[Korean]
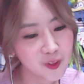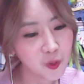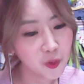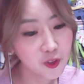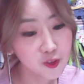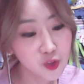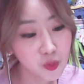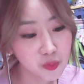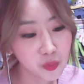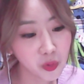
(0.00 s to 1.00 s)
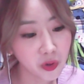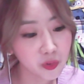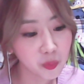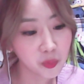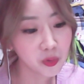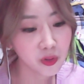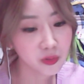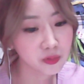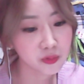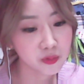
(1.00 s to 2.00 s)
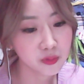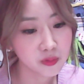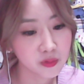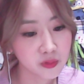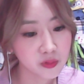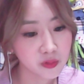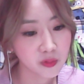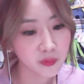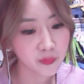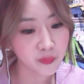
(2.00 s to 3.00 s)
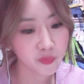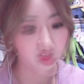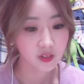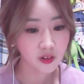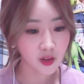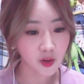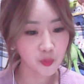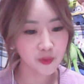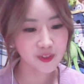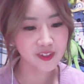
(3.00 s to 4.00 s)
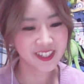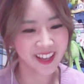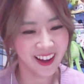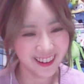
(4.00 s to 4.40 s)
교련 수업은 뭐야? 나 몰라 그런 거. 아 모르는 짓을.